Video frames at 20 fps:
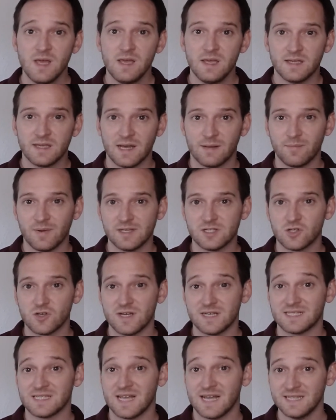Ich habe also
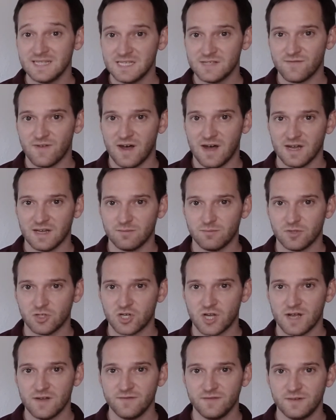Ersatzware
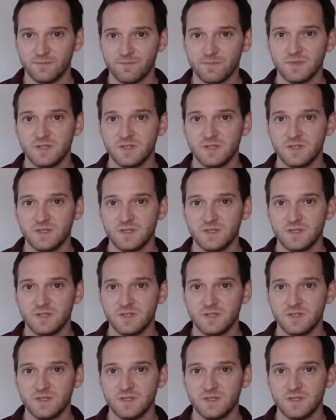beschafft,